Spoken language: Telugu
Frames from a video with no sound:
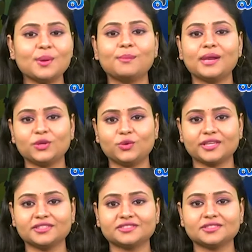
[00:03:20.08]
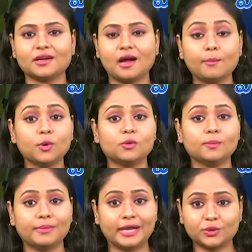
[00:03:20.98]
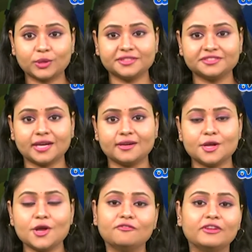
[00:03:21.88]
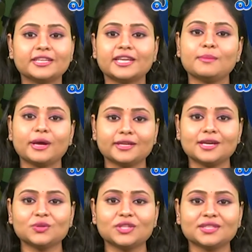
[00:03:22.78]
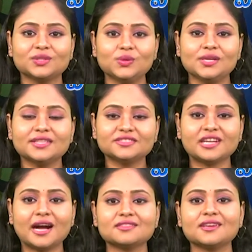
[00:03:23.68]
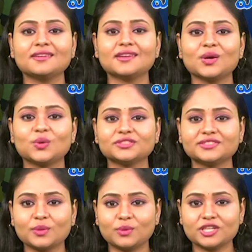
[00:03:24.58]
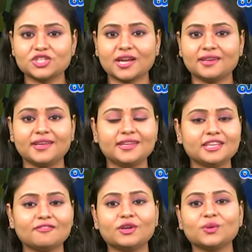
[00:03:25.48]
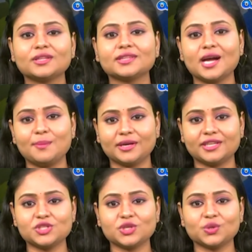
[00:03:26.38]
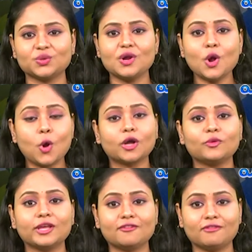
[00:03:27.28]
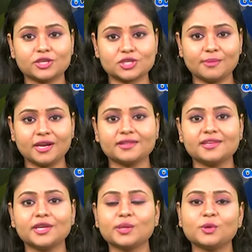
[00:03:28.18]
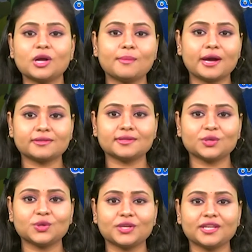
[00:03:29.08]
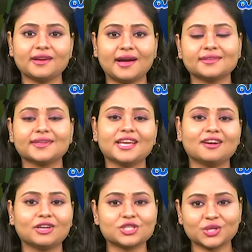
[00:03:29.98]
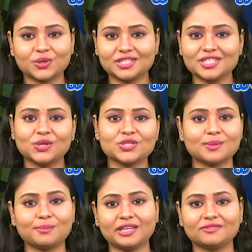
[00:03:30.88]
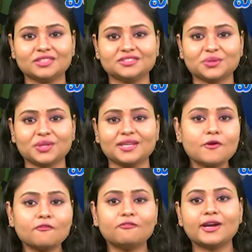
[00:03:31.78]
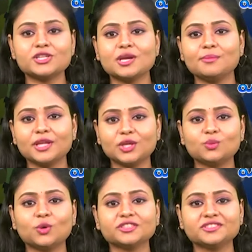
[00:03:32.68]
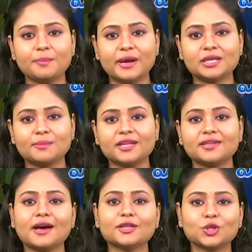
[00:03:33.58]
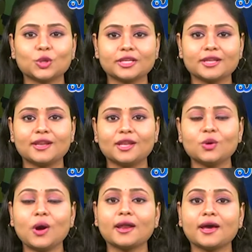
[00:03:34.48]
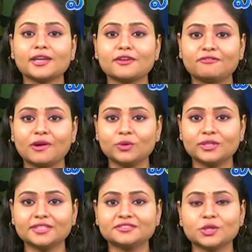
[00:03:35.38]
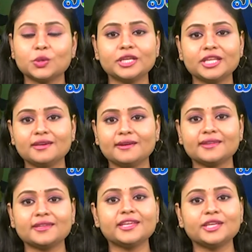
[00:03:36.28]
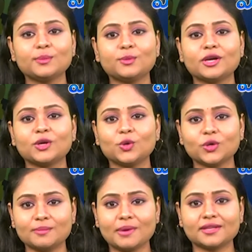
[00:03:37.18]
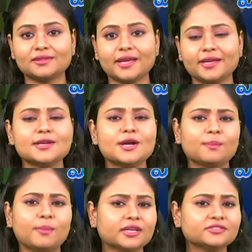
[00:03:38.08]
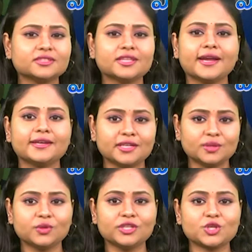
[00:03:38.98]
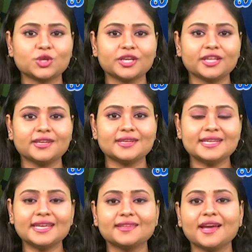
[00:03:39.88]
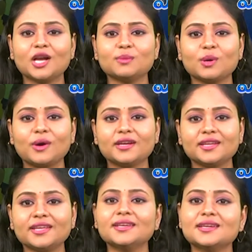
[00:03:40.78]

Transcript: బ్లడ్ రైన్స్ అమ్మో బ్లడ్ రైన్సా వింటేనే భయంగా ఉంది కదూ సాధారణంగా కురిసే వర్షాన్ని ఎవ్వరూ అంతగా పట్టించుకోరు ఒకవేళ వర్షం అనేది ఎరుపుగా మారిందనుకోండి అందరికీ ఆ వర్షం గురించి కొంచెం భయం వేస్తుంది వర్షం నీరు ఒడిసి పెట్టబడిన తొట్టెలల్లో అలాగే ఫౌంటైన్స్లో నీరు అనేది ఎరుపు రంగులోకి మారితే పరిస్థితి ఏంటని ఊహించుకోండి ఇదే అనుభవాన్ని